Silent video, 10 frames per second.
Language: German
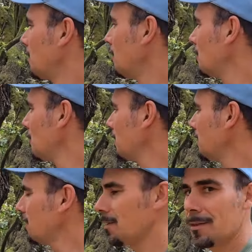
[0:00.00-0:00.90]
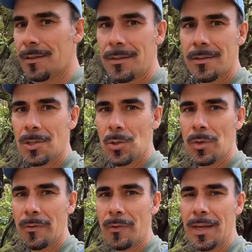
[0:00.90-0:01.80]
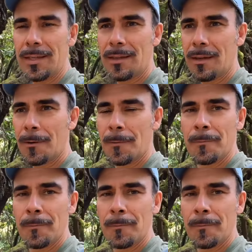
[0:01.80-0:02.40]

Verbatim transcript: Guck mal hier, diese schöne Flechte.